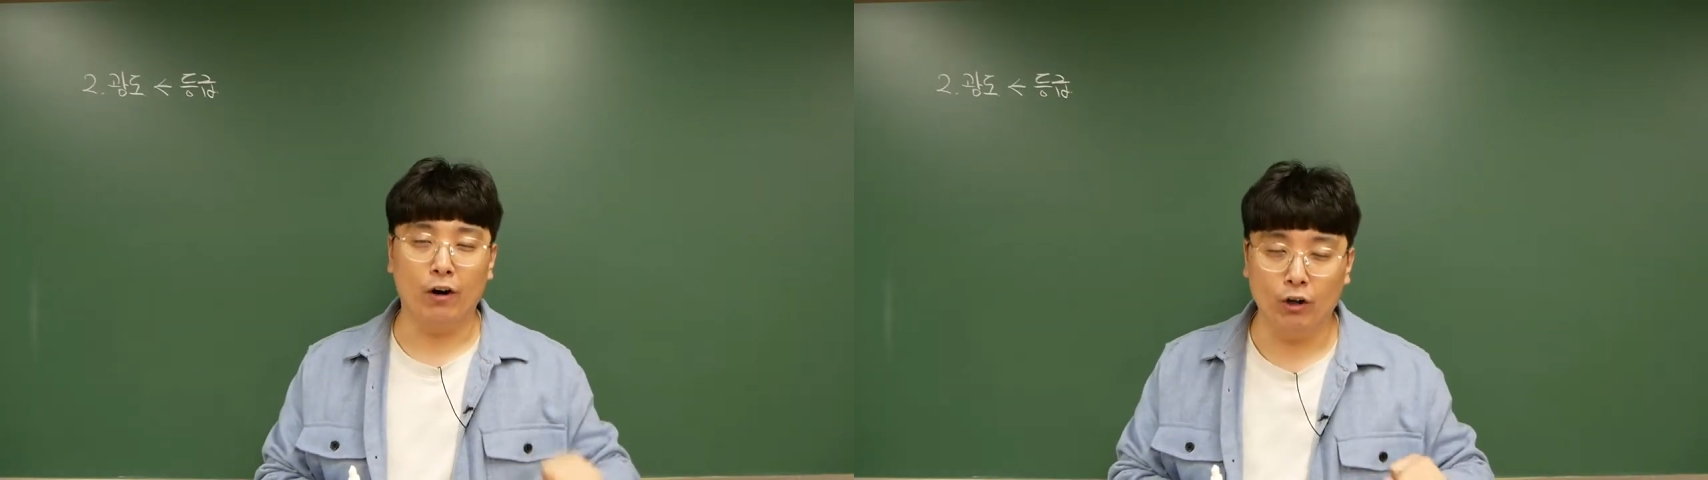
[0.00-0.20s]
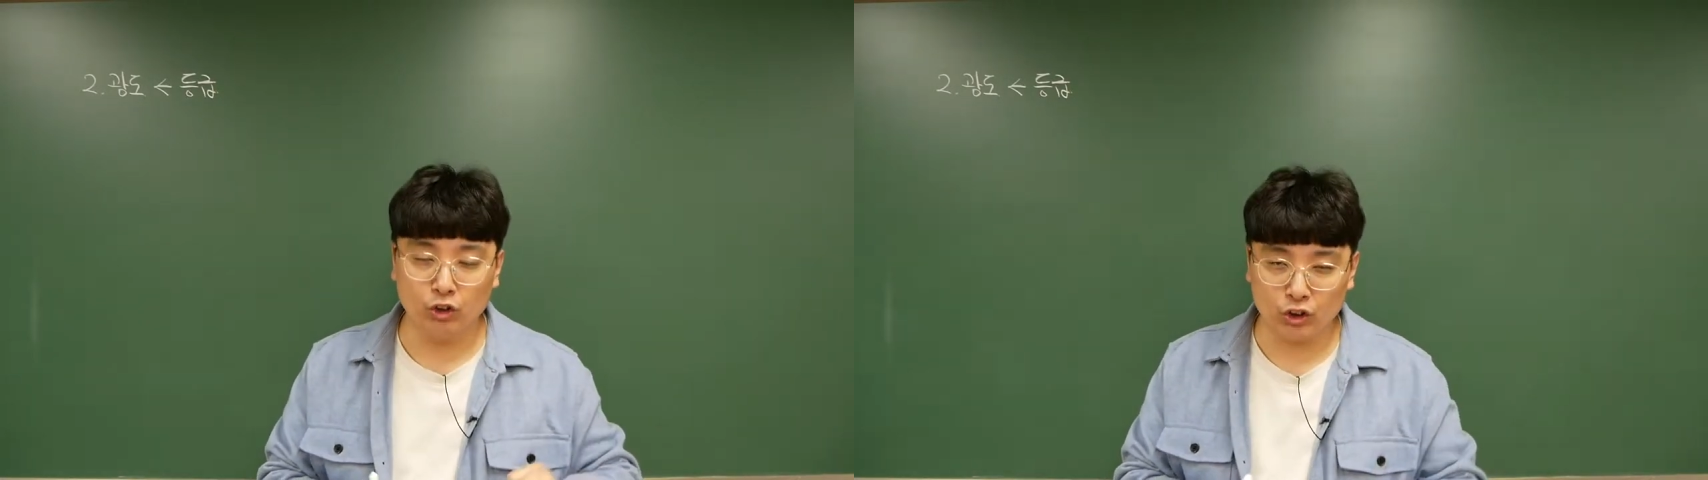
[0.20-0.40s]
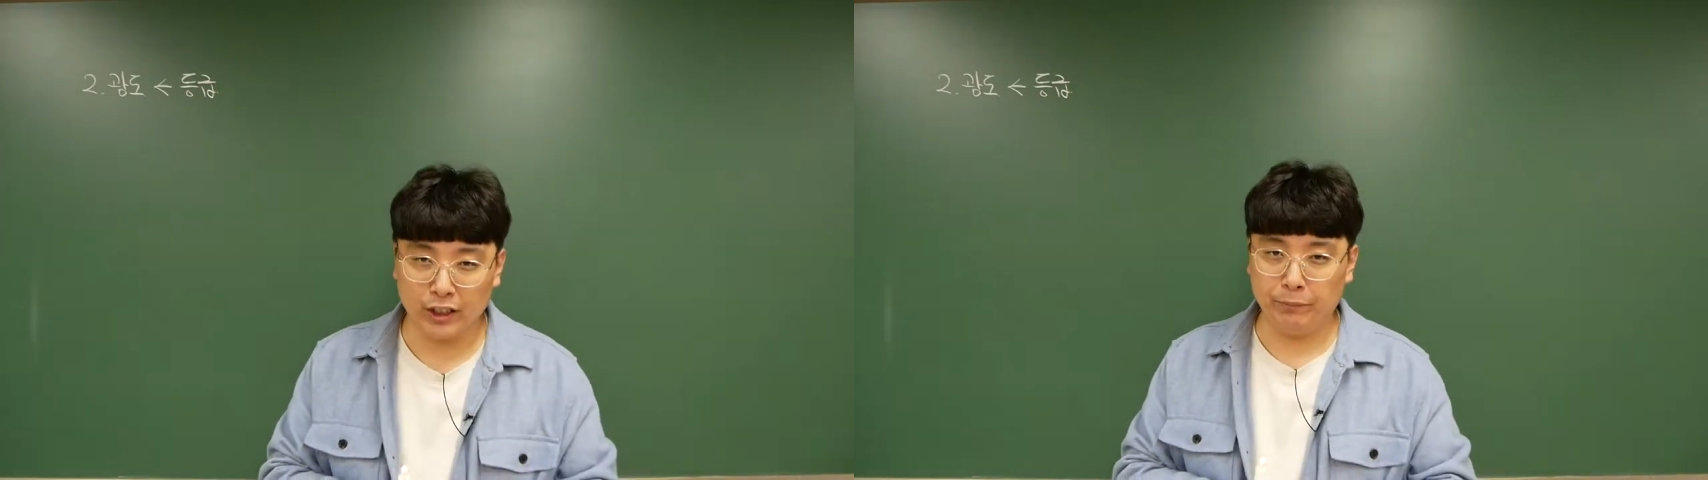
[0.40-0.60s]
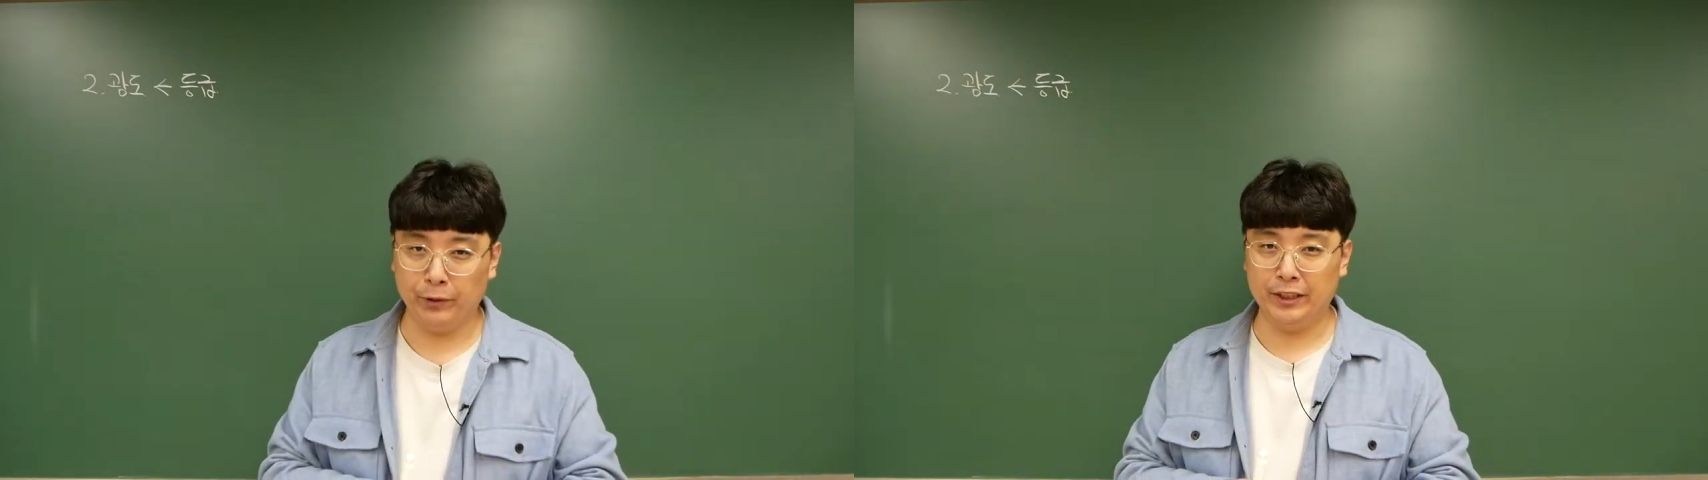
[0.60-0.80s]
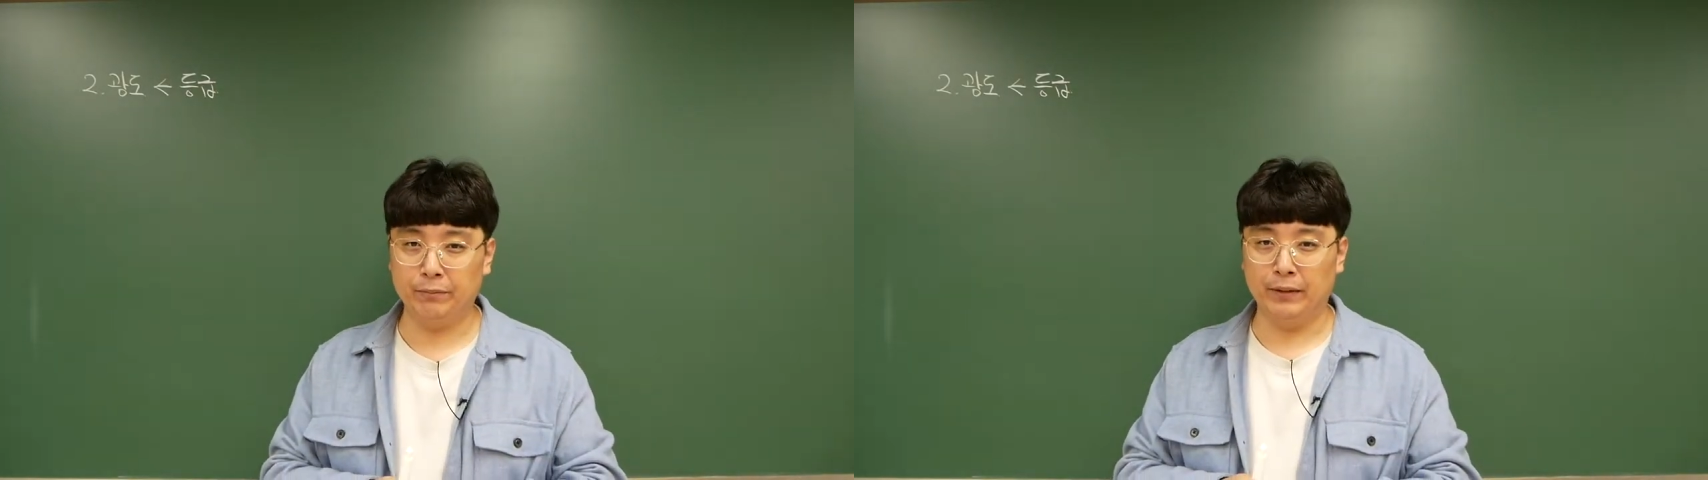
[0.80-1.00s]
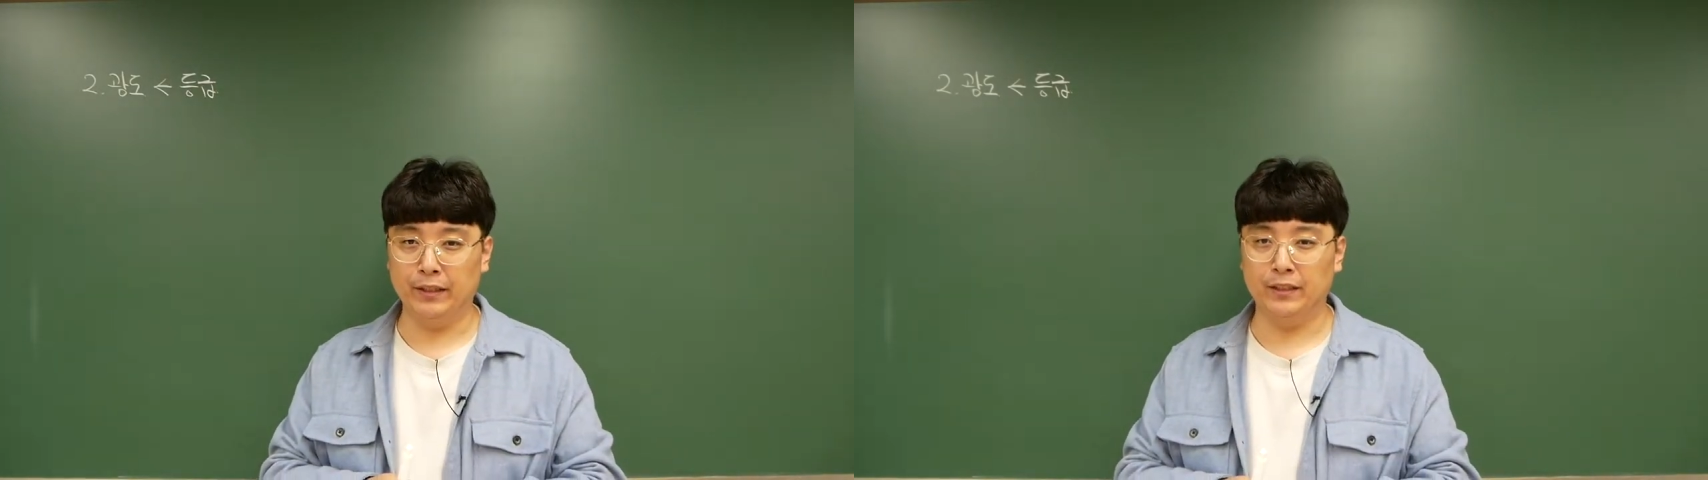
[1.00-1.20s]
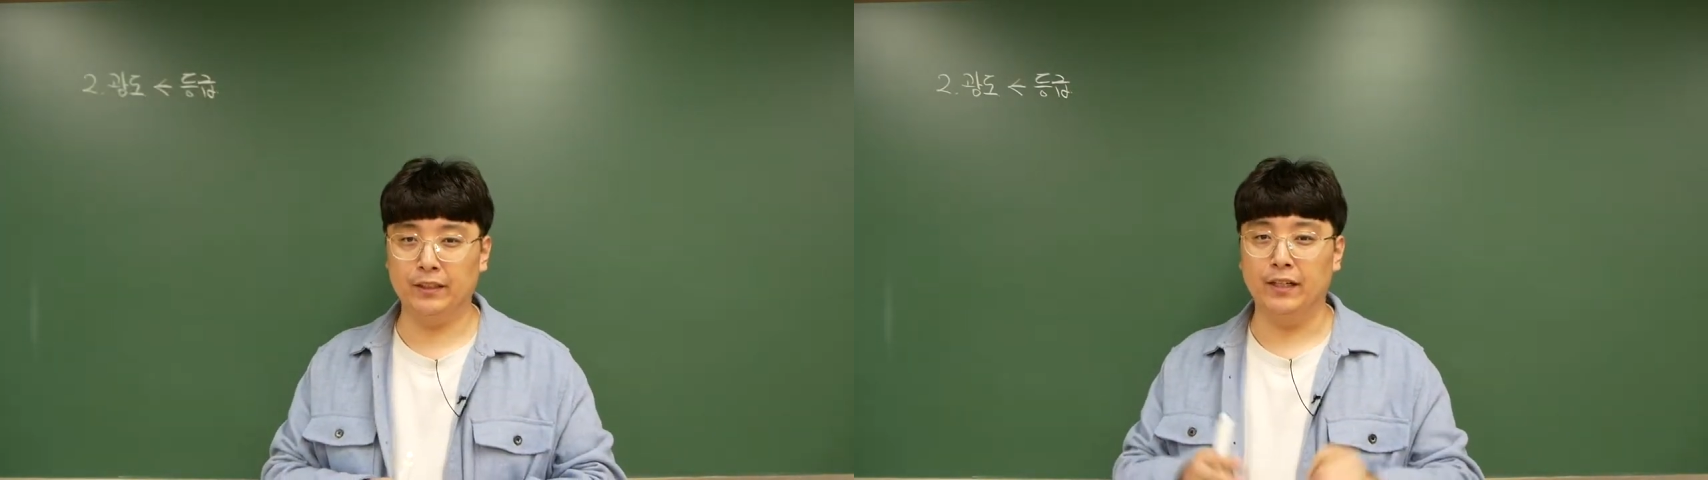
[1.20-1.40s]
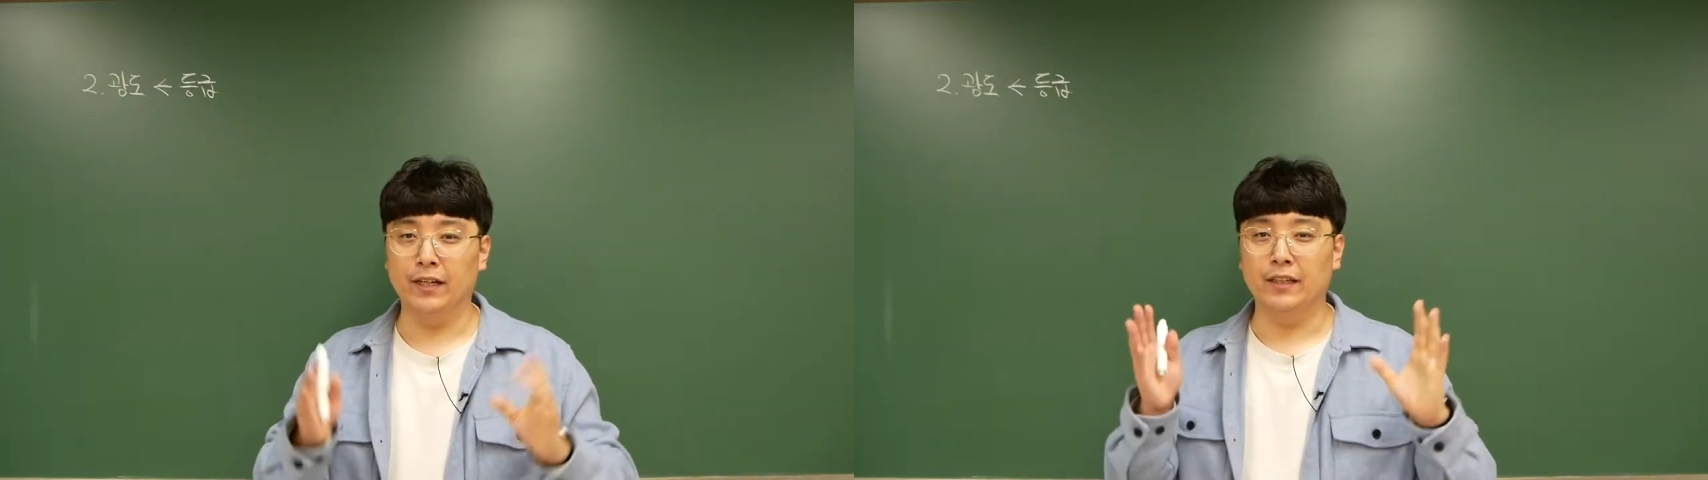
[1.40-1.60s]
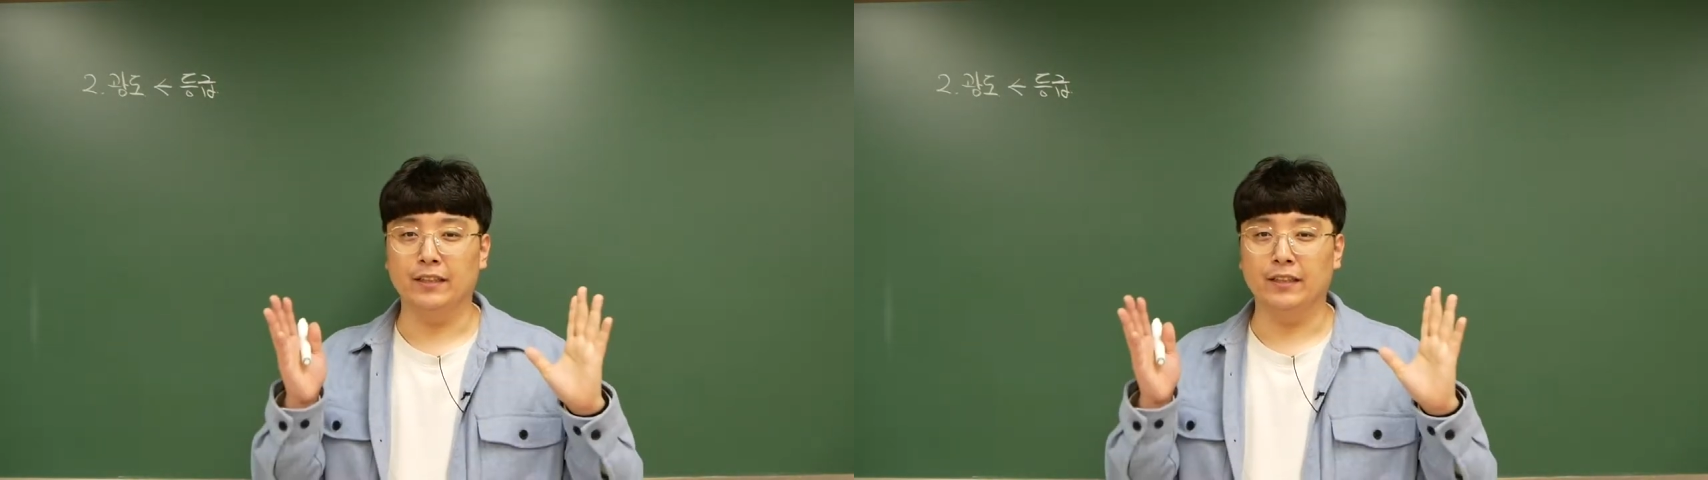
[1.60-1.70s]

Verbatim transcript: 어둡게 보이는 별들을